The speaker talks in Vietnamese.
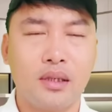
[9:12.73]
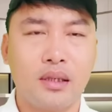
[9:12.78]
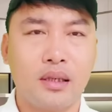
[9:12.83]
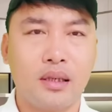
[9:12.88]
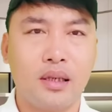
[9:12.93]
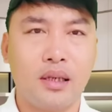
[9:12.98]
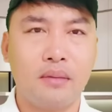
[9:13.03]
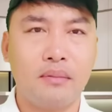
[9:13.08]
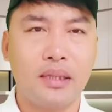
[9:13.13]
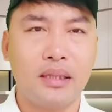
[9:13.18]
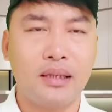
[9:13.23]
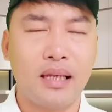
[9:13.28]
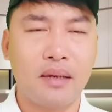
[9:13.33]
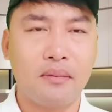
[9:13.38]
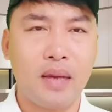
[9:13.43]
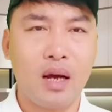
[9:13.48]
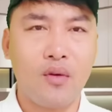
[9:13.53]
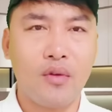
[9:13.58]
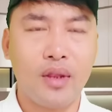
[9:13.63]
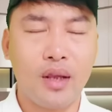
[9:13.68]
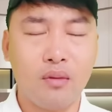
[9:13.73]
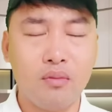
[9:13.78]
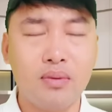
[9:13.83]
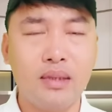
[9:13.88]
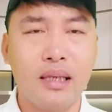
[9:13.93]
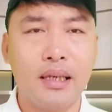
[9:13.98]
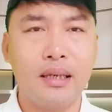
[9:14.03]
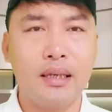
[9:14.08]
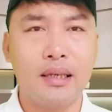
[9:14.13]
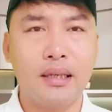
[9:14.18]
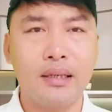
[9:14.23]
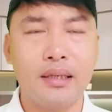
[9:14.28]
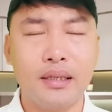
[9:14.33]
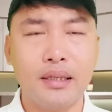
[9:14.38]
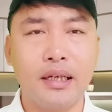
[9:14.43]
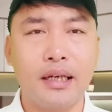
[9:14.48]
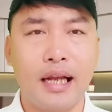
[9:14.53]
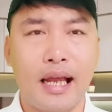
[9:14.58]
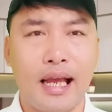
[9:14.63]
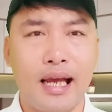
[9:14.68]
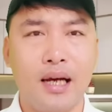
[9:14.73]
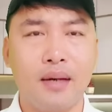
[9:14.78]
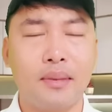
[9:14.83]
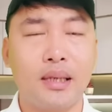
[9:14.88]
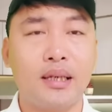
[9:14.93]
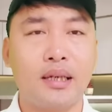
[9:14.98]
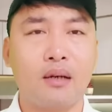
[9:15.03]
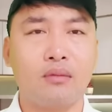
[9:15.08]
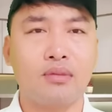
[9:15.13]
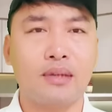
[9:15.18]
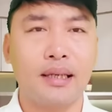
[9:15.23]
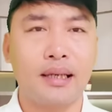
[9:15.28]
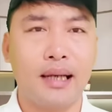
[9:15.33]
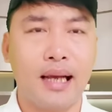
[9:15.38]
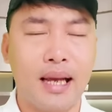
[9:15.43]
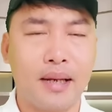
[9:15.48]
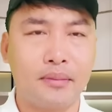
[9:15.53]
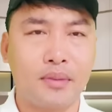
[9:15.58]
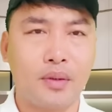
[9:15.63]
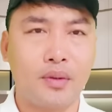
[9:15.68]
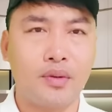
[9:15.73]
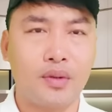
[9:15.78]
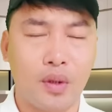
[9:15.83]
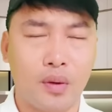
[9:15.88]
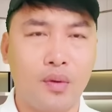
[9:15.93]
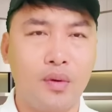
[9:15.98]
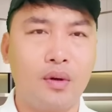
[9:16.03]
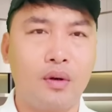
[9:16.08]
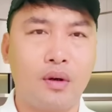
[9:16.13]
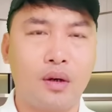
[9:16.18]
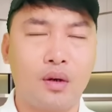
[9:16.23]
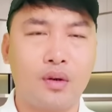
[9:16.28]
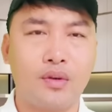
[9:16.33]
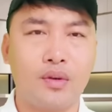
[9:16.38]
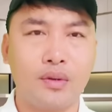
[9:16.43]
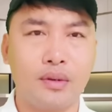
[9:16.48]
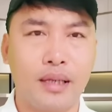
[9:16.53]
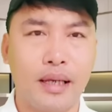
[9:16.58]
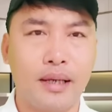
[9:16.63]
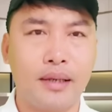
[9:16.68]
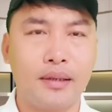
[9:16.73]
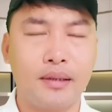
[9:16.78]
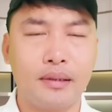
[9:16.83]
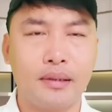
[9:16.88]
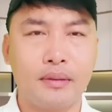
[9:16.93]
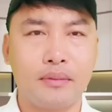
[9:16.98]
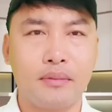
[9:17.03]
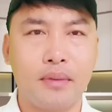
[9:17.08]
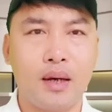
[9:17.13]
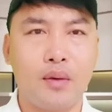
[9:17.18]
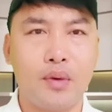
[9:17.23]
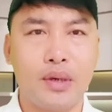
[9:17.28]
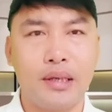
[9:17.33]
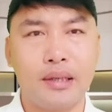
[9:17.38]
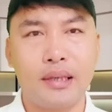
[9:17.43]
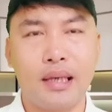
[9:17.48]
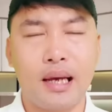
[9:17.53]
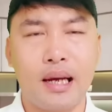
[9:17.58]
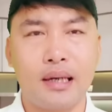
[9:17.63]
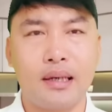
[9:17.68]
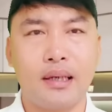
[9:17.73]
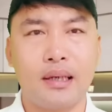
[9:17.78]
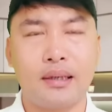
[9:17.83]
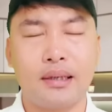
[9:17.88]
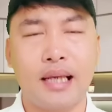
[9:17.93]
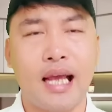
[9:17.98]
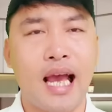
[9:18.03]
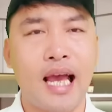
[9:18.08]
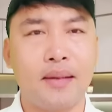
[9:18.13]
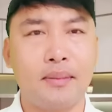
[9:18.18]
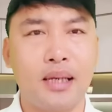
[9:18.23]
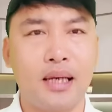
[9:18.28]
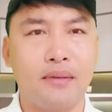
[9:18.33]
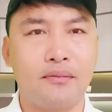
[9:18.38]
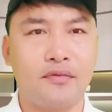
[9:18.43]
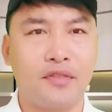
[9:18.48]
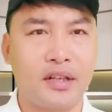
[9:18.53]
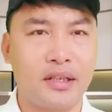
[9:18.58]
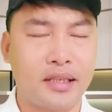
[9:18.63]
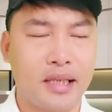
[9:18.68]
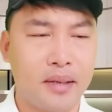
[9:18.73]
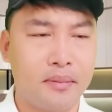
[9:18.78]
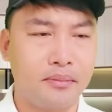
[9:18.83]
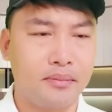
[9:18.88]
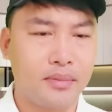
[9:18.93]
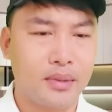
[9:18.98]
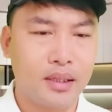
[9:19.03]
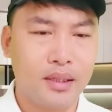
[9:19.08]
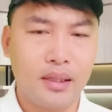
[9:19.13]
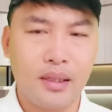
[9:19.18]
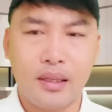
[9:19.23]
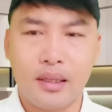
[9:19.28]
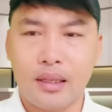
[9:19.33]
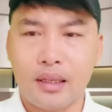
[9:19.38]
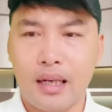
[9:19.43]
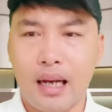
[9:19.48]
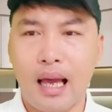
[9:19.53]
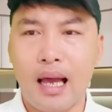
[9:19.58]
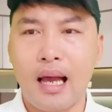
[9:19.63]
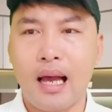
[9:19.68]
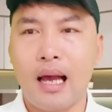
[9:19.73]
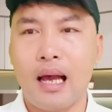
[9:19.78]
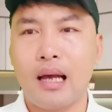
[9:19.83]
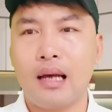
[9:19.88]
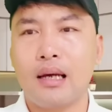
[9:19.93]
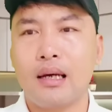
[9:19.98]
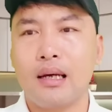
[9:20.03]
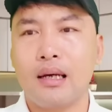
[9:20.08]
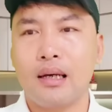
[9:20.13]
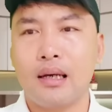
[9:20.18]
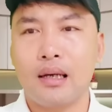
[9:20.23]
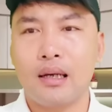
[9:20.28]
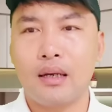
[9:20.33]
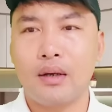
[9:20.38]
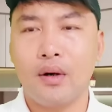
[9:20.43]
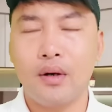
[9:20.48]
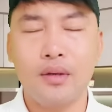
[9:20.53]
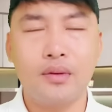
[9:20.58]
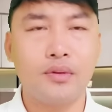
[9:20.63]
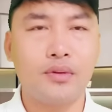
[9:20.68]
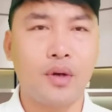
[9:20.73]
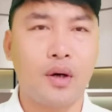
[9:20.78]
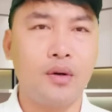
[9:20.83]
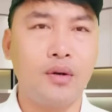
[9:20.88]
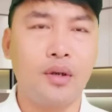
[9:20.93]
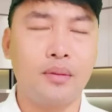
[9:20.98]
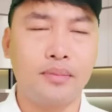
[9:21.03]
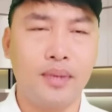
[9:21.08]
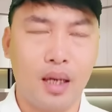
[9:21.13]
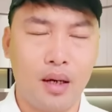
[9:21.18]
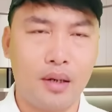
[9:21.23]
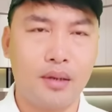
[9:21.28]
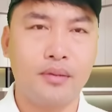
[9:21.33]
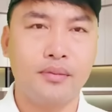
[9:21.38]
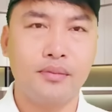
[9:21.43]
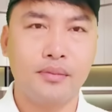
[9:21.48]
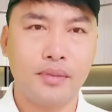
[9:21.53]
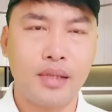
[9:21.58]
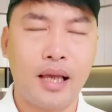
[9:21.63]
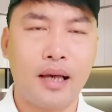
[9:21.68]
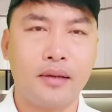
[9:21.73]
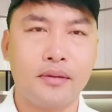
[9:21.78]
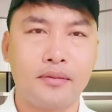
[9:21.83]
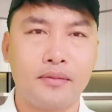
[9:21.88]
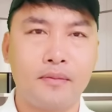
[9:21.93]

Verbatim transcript: à, bệnh tan máu giống như những đứa trẻ bên trong thiền am và vũ trụ luôn có chú anh chị mà nguyên nhân đó thì 25% là có yếu tố lụm lo nha